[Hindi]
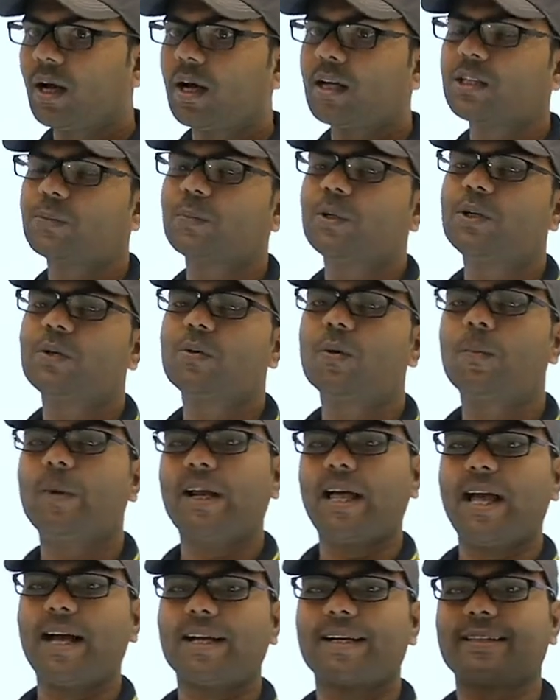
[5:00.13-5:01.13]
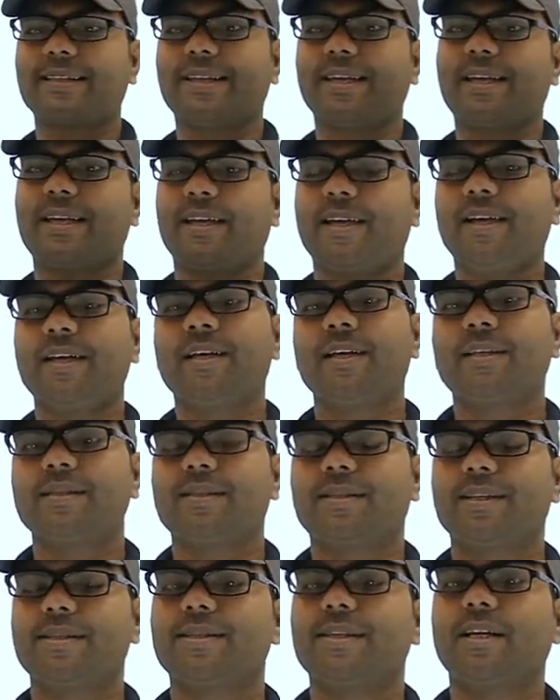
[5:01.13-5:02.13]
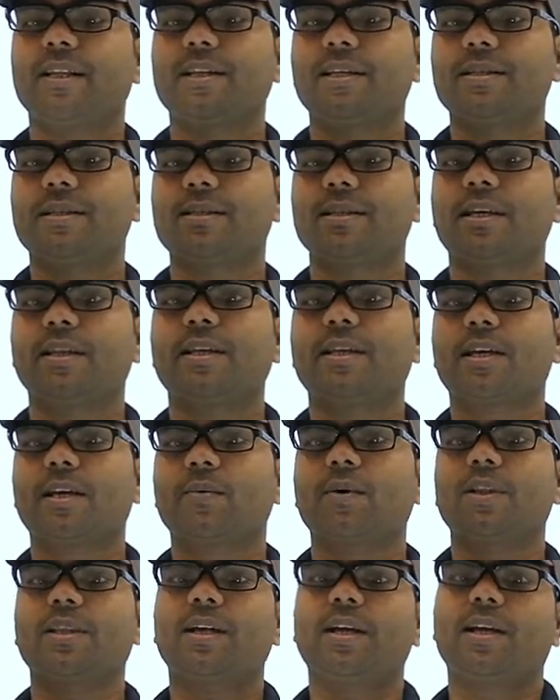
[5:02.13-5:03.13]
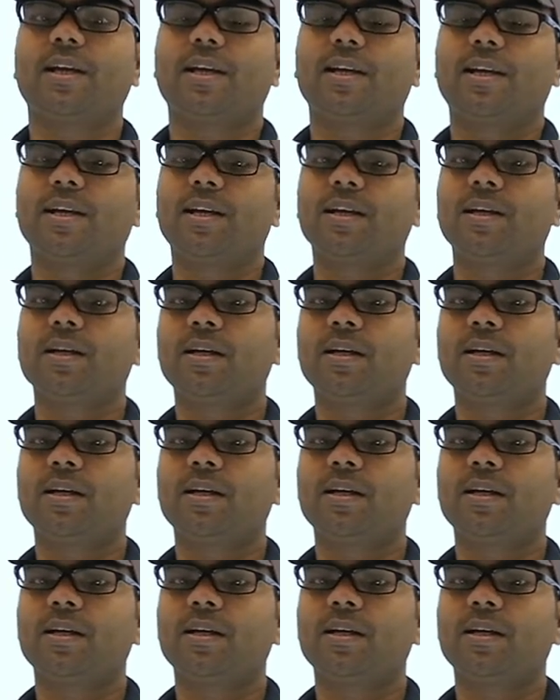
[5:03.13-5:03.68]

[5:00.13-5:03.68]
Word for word: स्पीड को बढ़ा कर देखेंगे जल्दी से जल्दी केवल देख लेंगे